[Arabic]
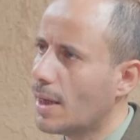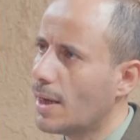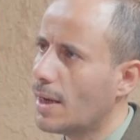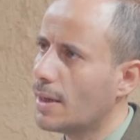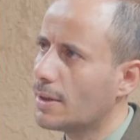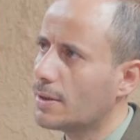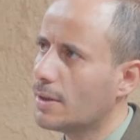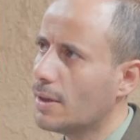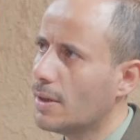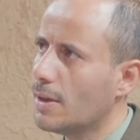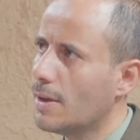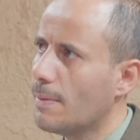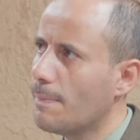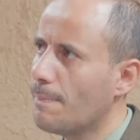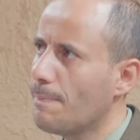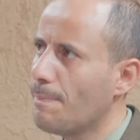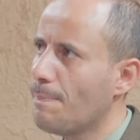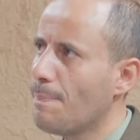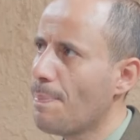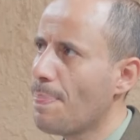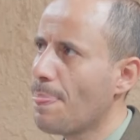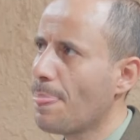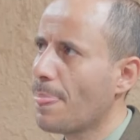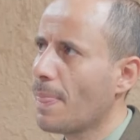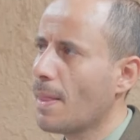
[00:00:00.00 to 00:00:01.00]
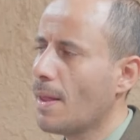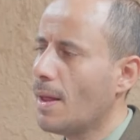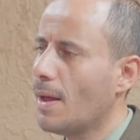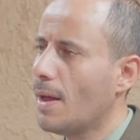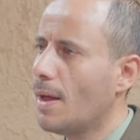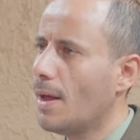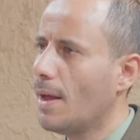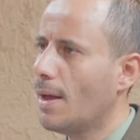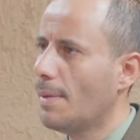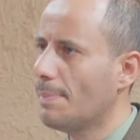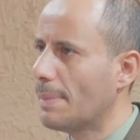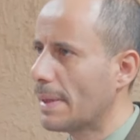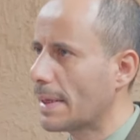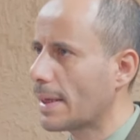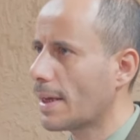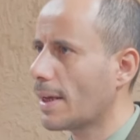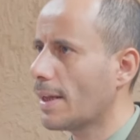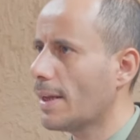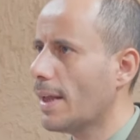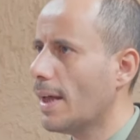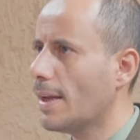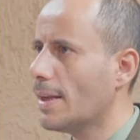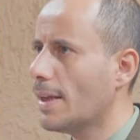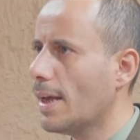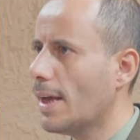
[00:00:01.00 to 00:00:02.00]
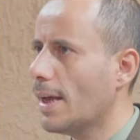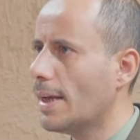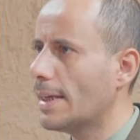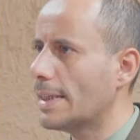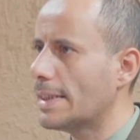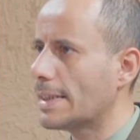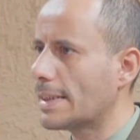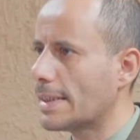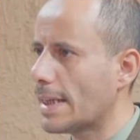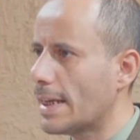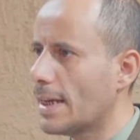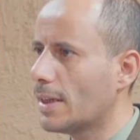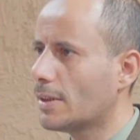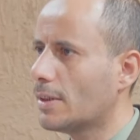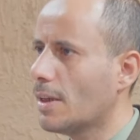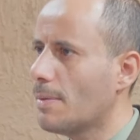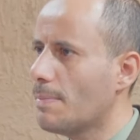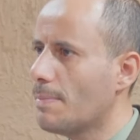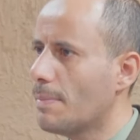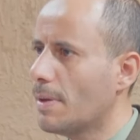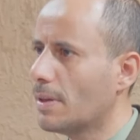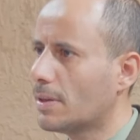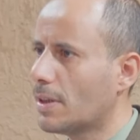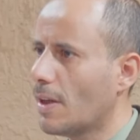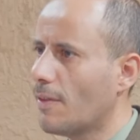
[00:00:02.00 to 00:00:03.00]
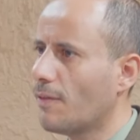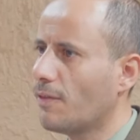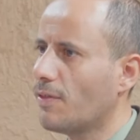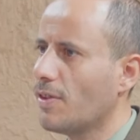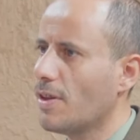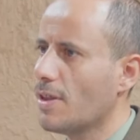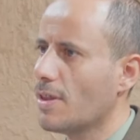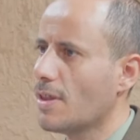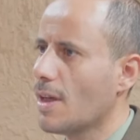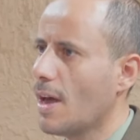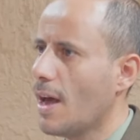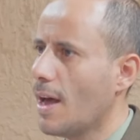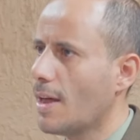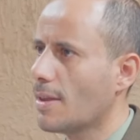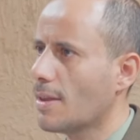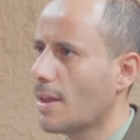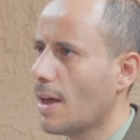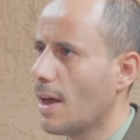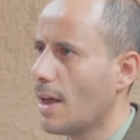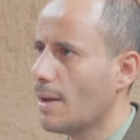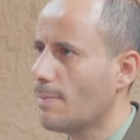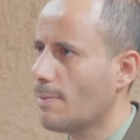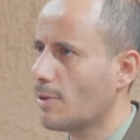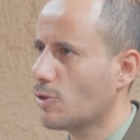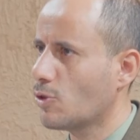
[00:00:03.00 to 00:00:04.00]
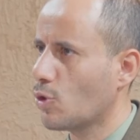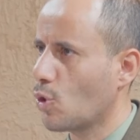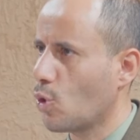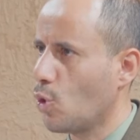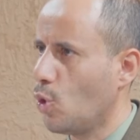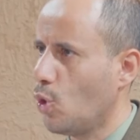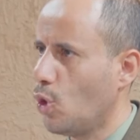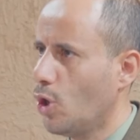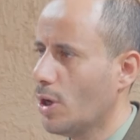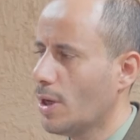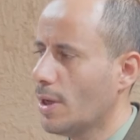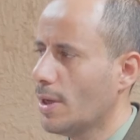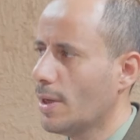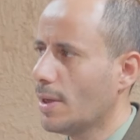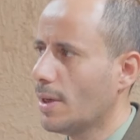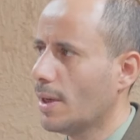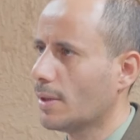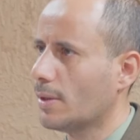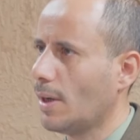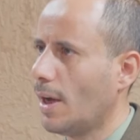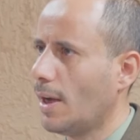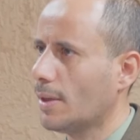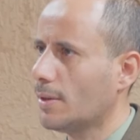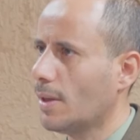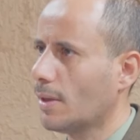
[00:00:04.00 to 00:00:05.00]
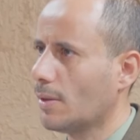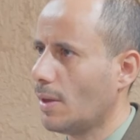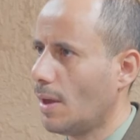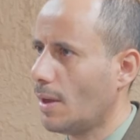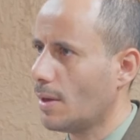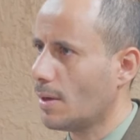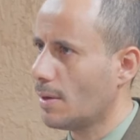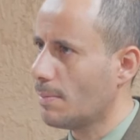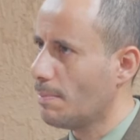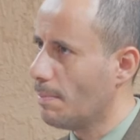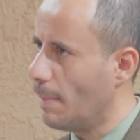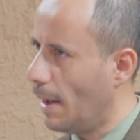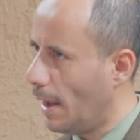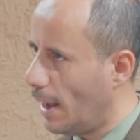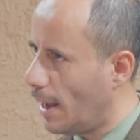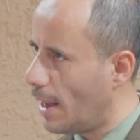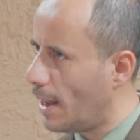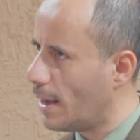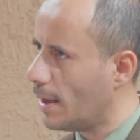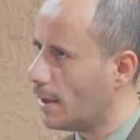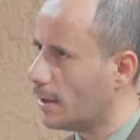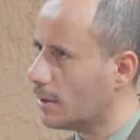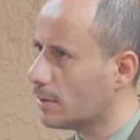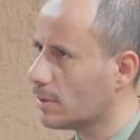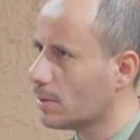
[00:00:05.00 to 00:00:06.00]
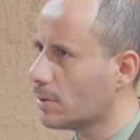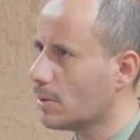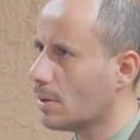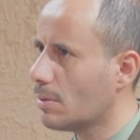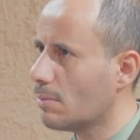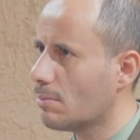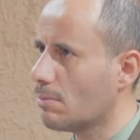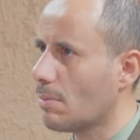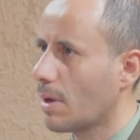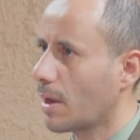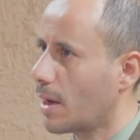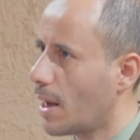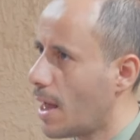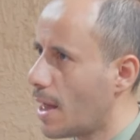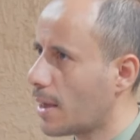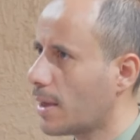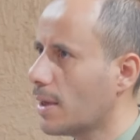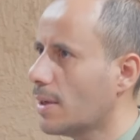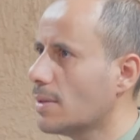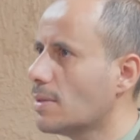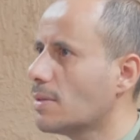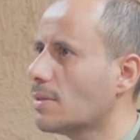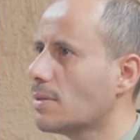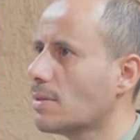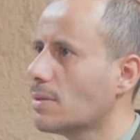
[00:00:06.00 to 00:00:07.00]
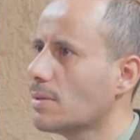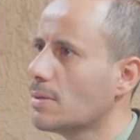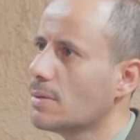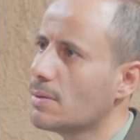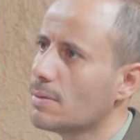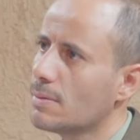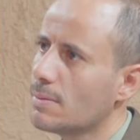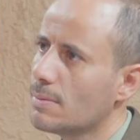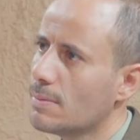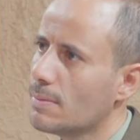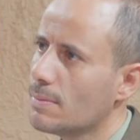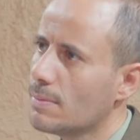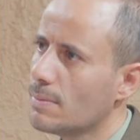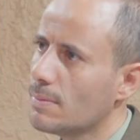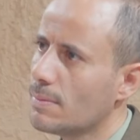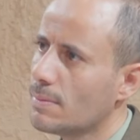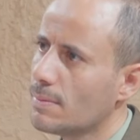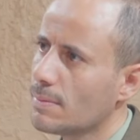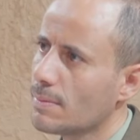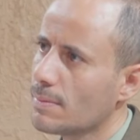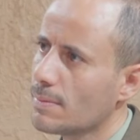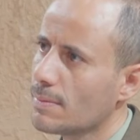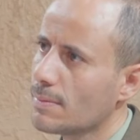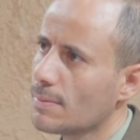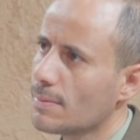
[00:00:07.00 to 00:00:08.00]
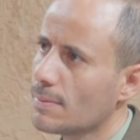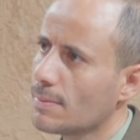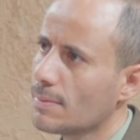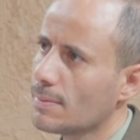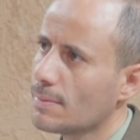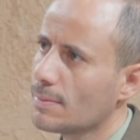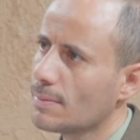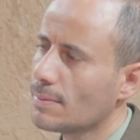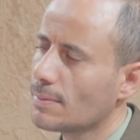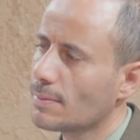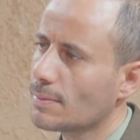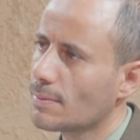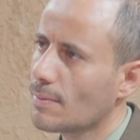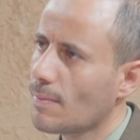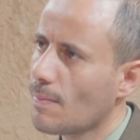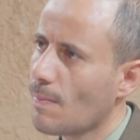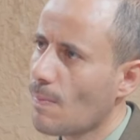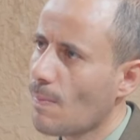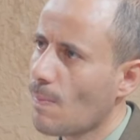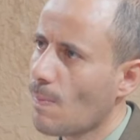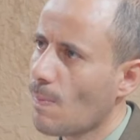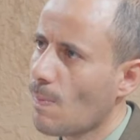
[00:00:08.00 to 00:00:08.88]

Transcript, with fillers: التي من خلالها سيتم تنفيذ هذا المشروع، نتحدث عن معاهد، مراكز نعم آه،